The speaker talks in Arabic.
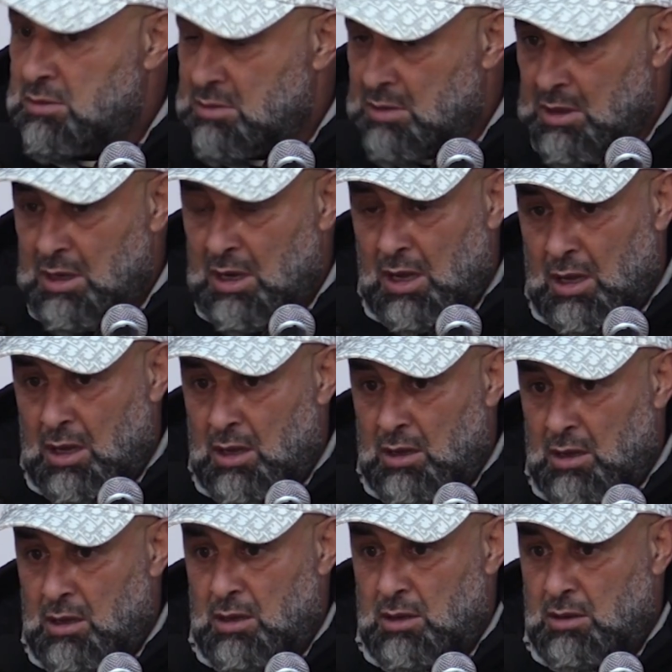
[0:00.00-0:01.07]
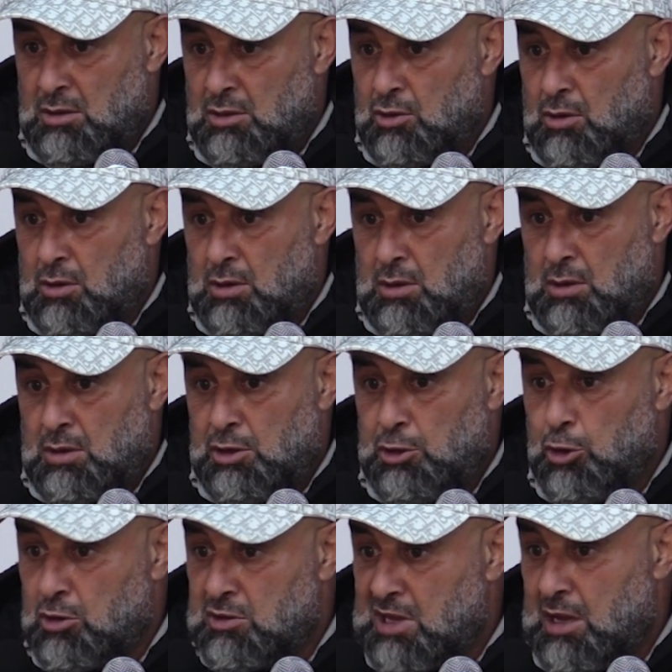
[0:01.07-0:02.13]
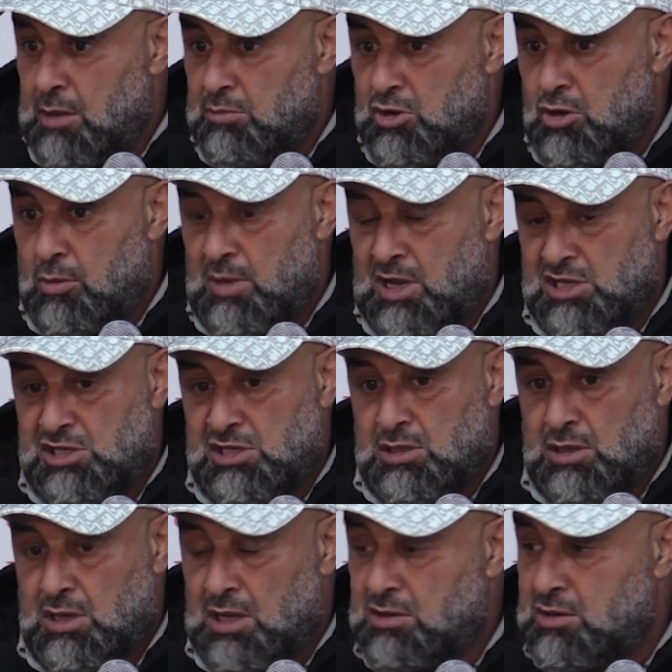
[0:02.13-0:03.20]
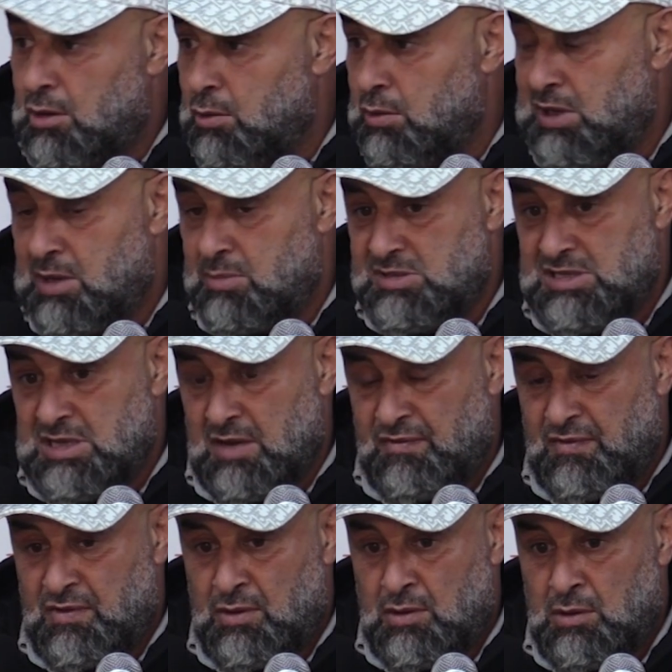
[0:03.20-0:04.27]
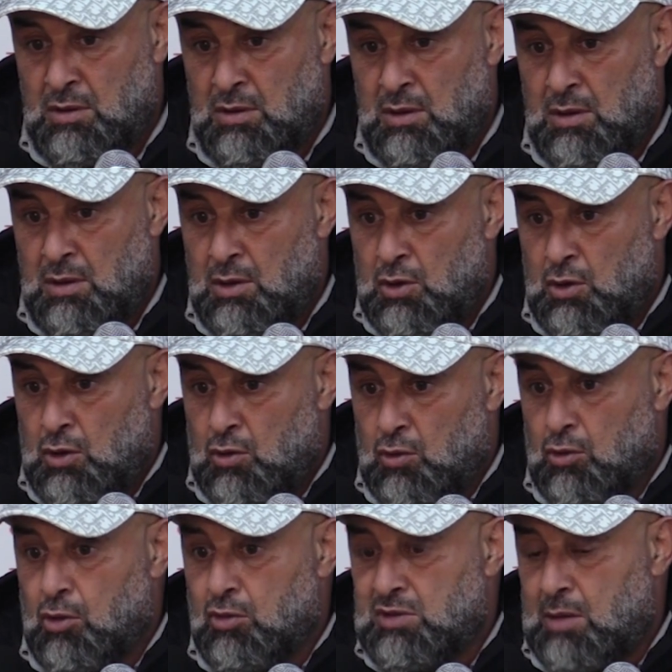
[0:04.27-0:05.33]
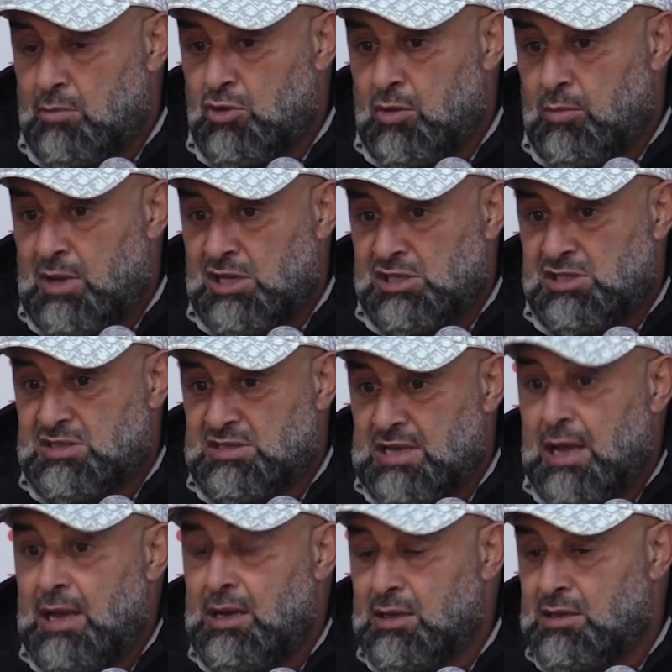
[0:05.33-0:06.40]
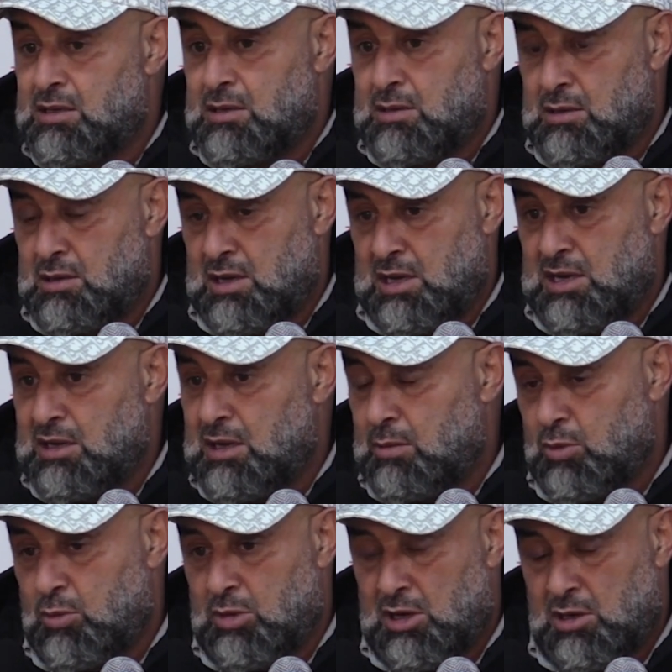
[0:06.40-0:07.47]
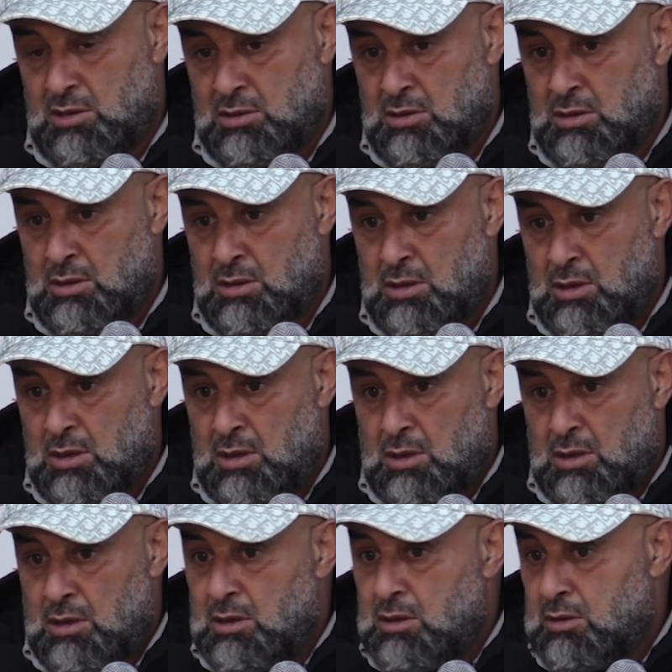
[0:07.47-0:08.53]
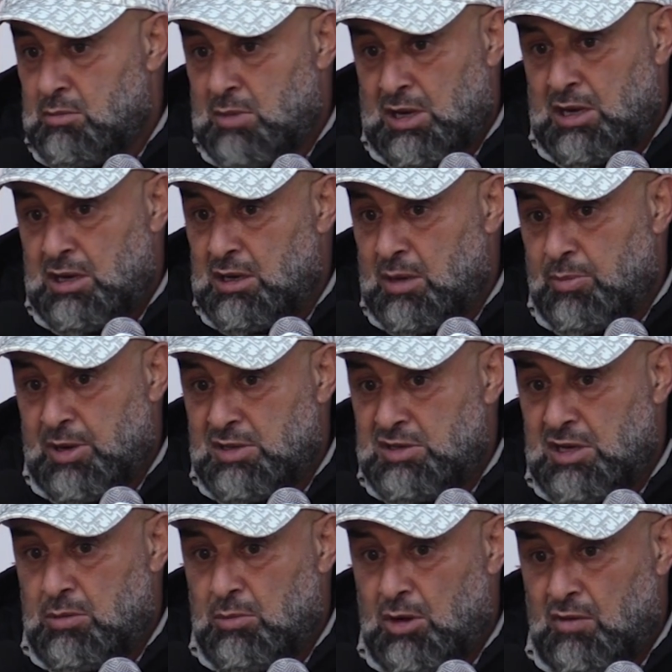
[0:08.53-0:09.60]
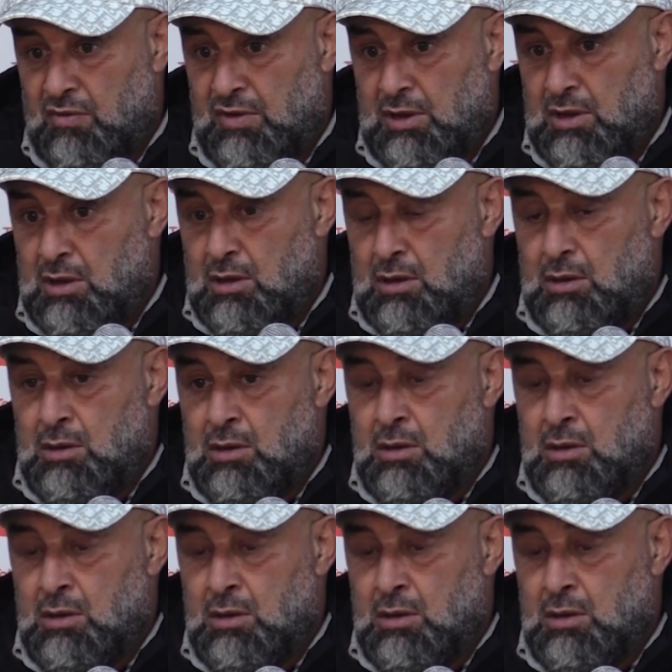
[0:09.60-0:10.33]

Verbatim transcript: درنا اون اونطام دو ماتش كانت قويه بزاف ولونطام دو ماتش سهلت علينا المباراه ماركينا براتيكمون في